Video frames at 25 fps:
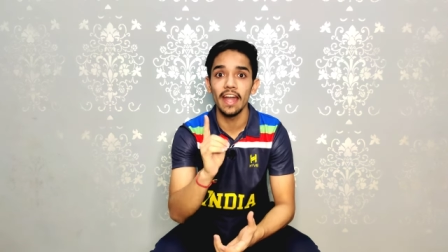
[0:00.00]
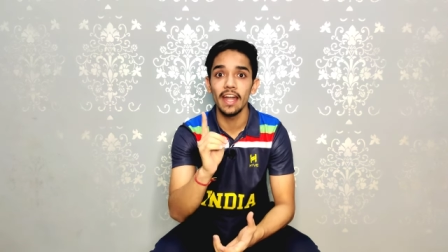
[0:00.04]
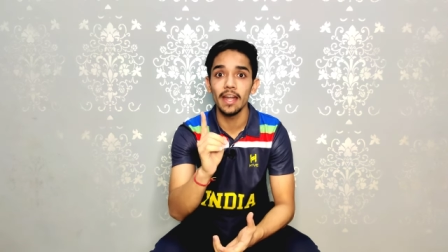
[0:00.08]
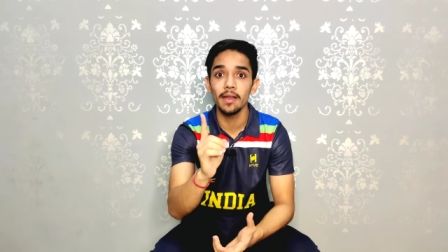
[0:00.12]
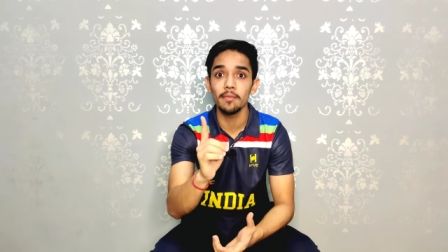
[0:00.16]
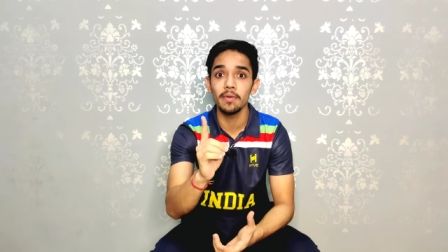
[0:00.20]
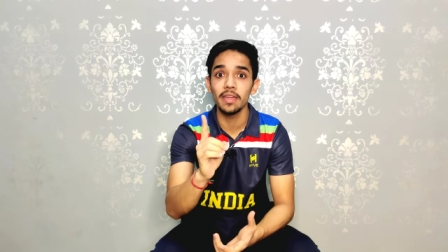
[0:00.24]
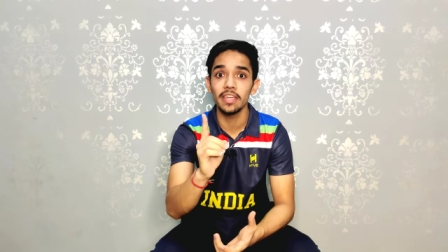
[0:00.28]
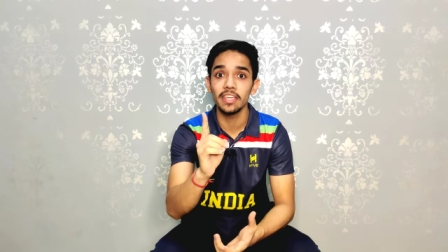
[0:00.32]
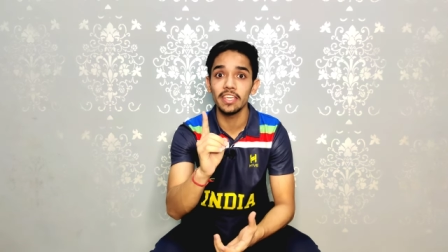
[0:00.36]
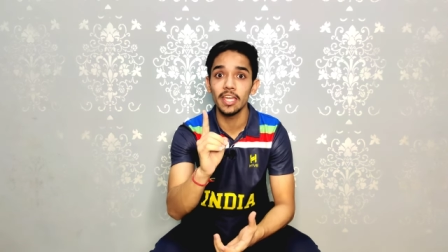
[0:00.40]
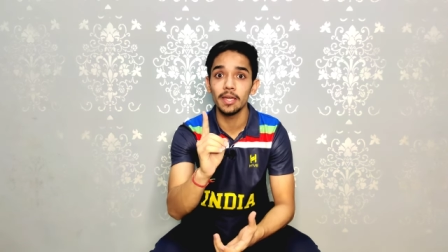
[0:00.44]

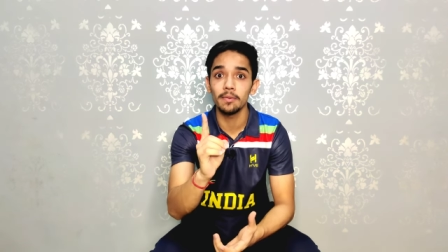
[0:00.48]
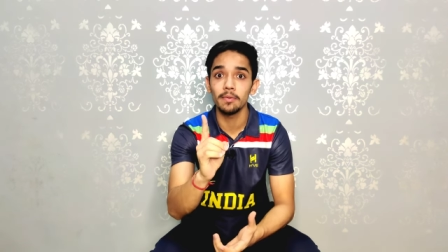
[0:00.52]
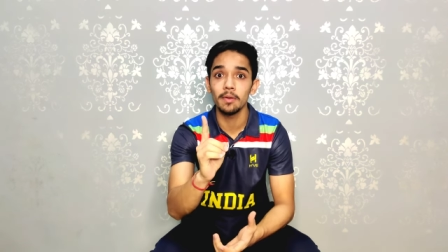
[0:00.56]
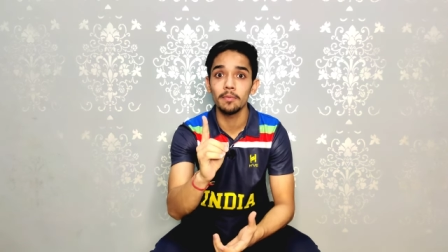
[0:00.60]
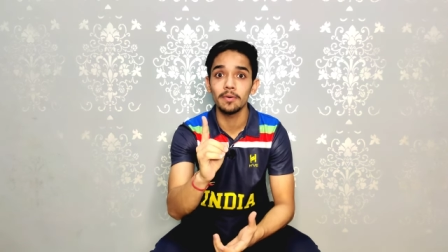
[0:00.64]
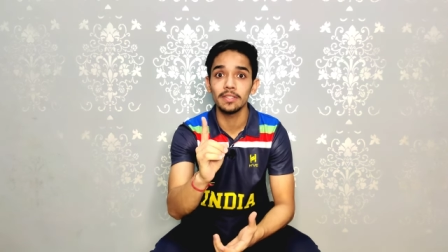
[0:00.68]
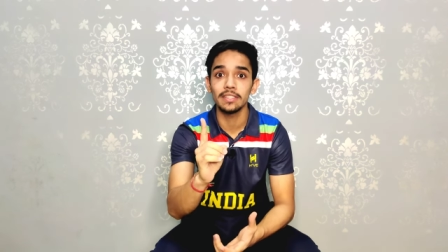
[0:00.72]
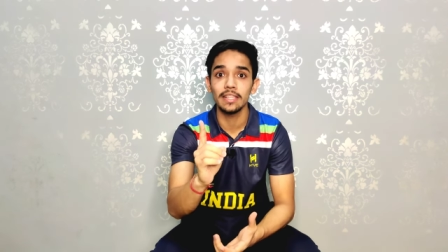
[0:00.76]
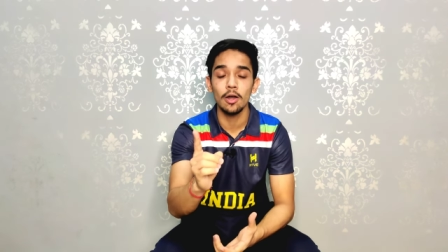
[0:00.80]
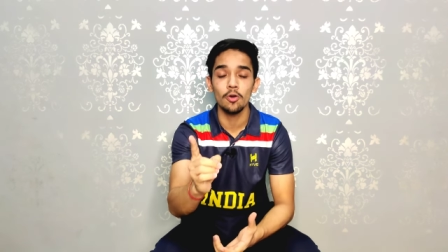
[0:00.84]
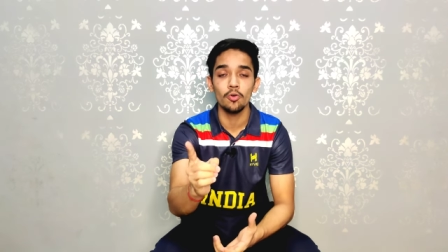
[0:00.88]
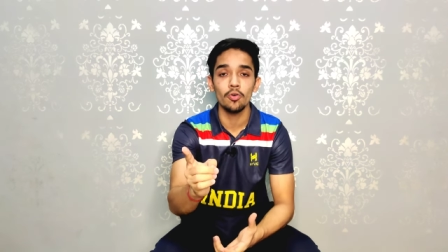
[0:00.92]
एंड में ये भी
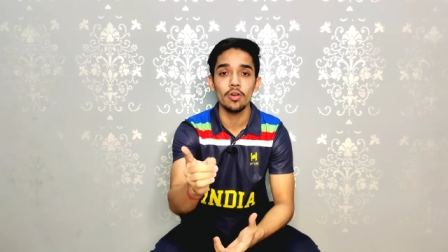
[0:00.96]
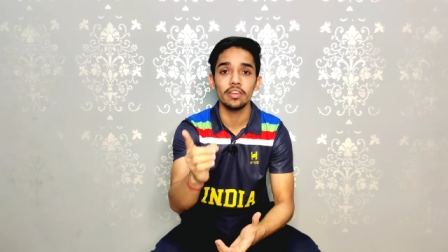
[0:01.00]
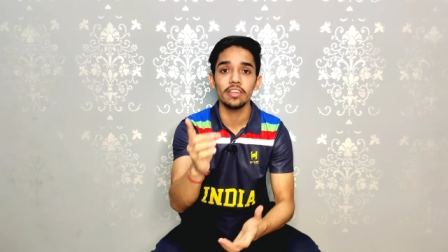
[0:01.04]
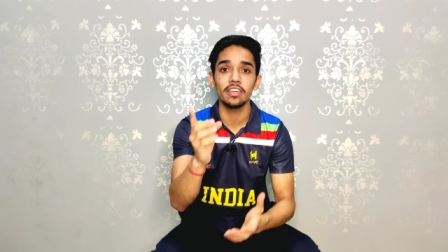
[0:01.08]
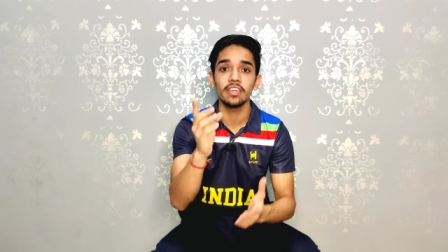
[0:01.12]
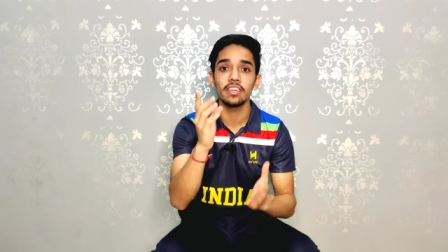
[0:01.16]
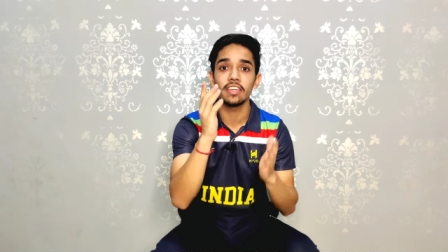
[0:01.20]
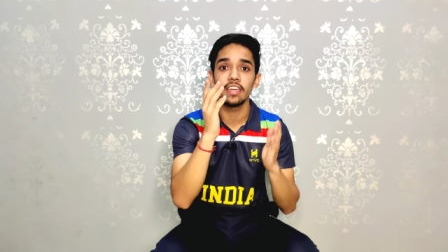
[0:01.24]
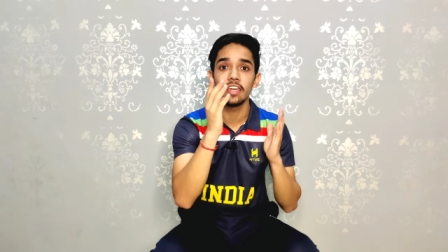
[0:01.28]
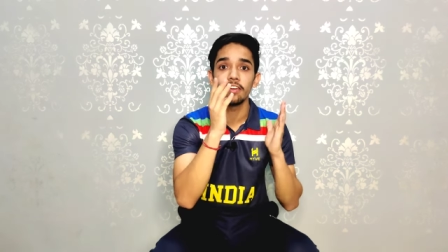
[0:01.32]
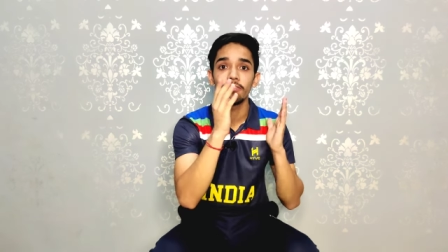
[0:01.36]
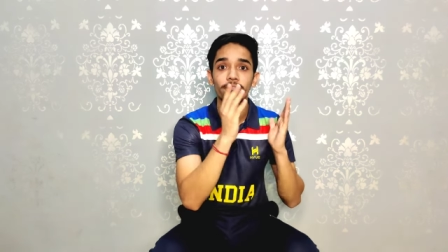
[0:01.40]
बताऊंगा
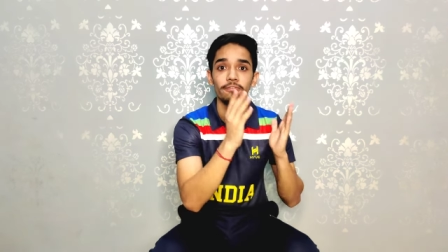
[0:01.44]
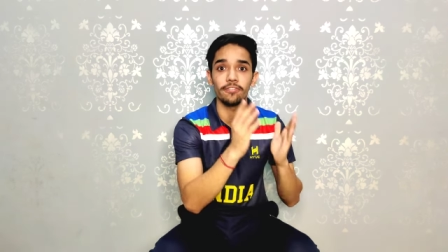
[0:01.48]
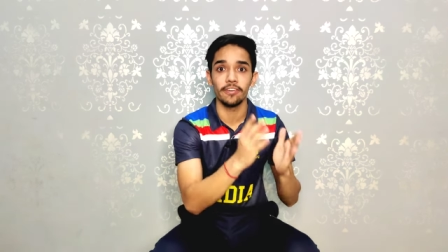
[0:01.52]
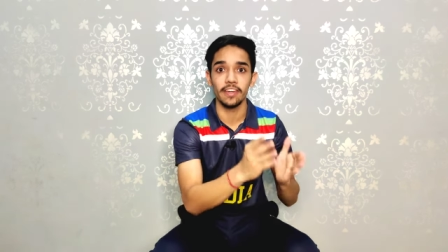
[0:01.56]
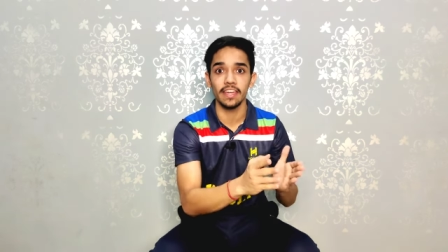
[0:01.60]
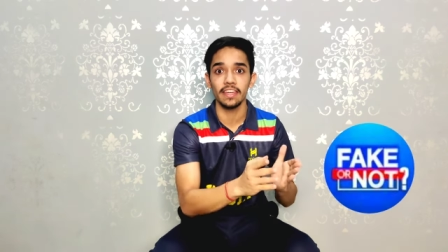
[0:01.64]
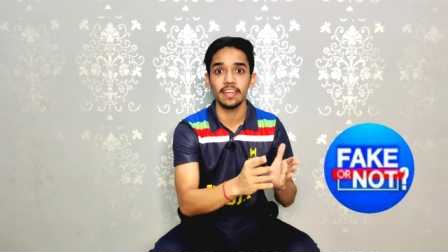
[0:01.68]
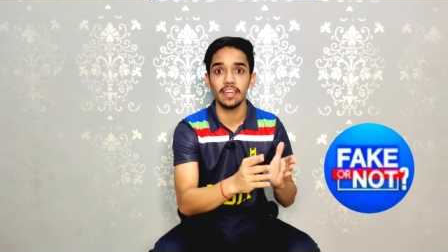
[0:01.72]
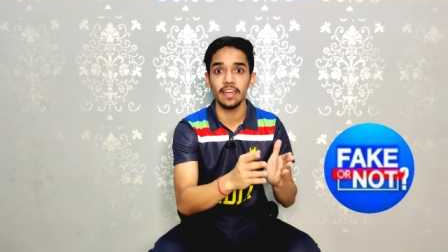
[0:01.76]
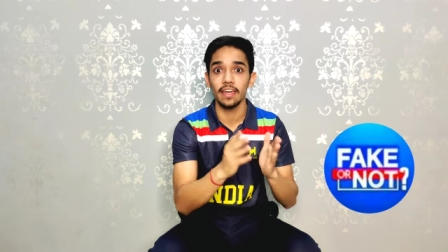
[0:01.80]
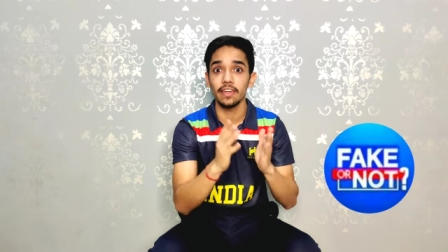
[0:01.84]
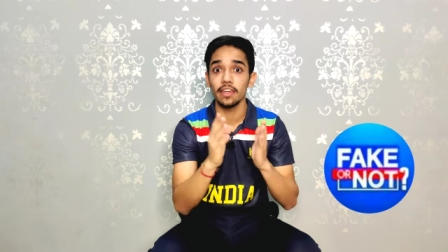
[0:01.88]
कि ये
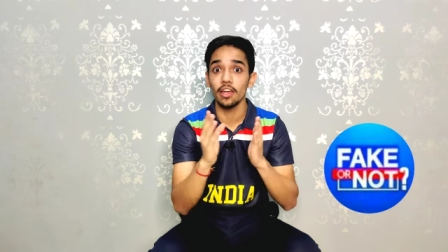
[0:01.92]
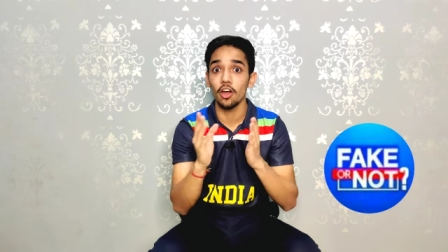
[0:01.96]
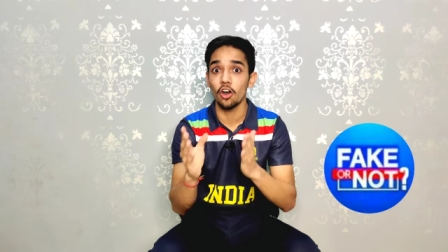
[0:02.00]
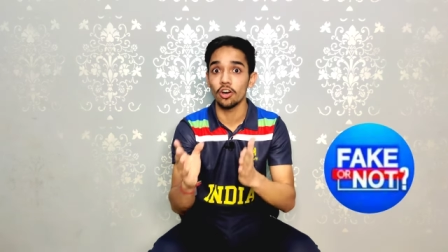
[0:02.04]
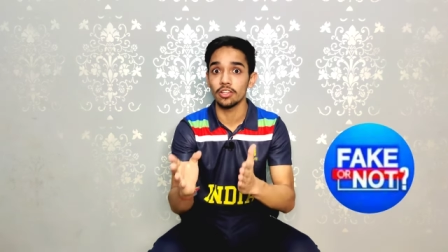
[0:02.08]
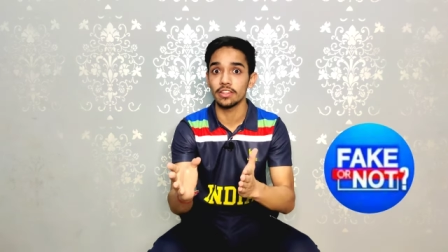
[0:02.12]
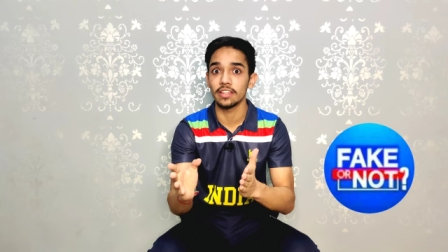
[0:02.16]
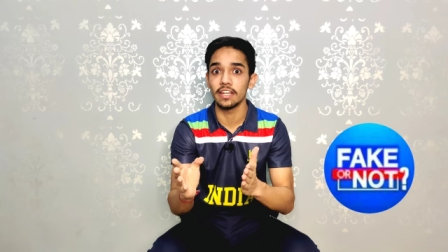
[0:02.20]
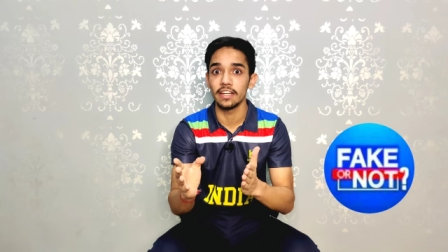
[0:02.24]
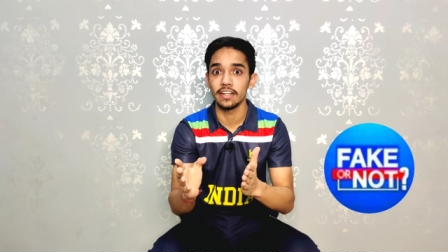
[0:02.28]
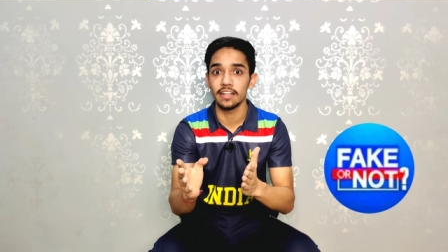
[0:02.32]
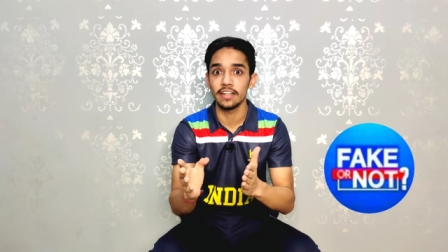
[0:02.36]
फेक है या
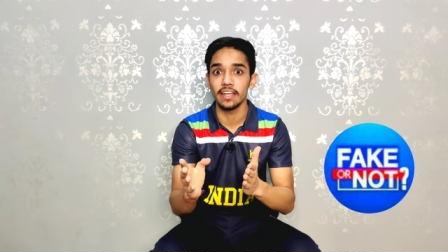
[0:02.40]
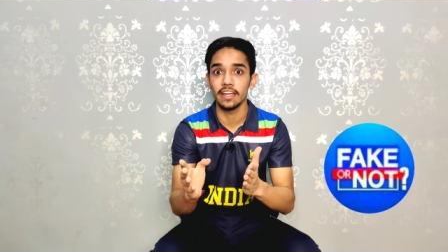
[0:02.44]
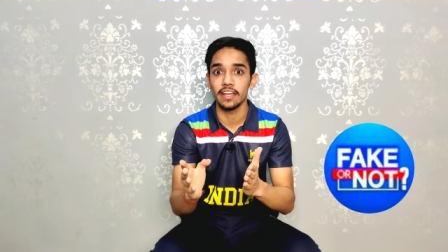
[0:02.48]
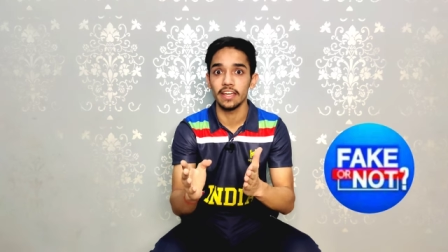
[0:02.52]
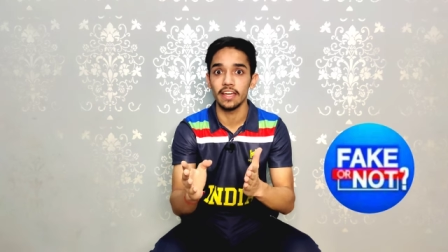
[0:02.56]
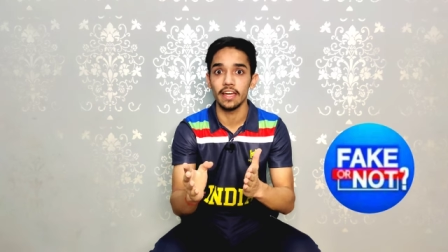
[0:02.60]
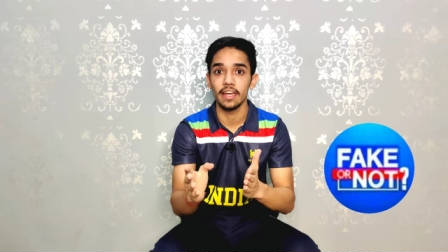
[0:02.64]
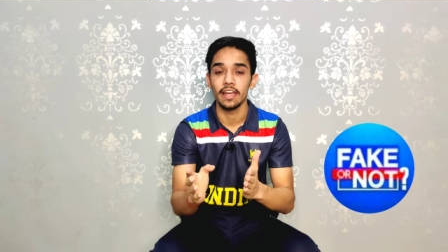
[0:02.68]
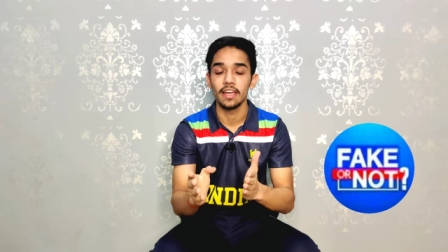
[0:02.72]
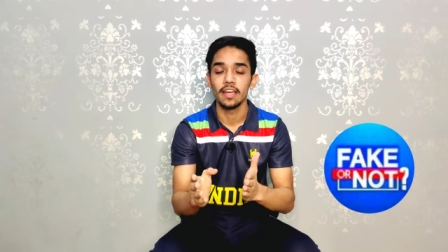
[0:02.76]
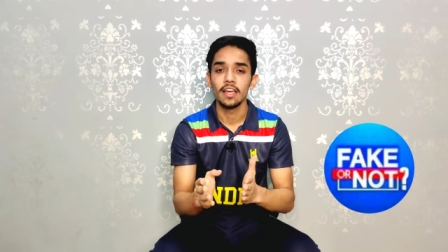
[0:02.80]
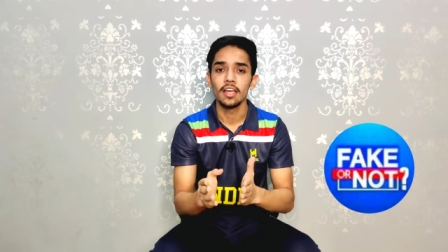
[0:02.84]
ऑथेंटिक
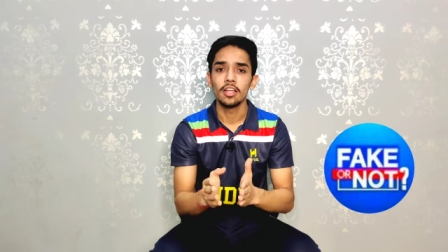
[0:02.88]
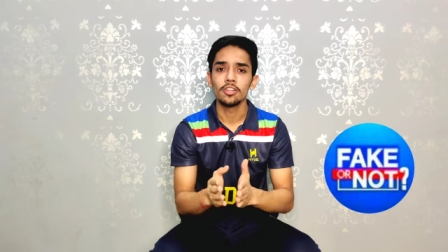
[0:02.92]
है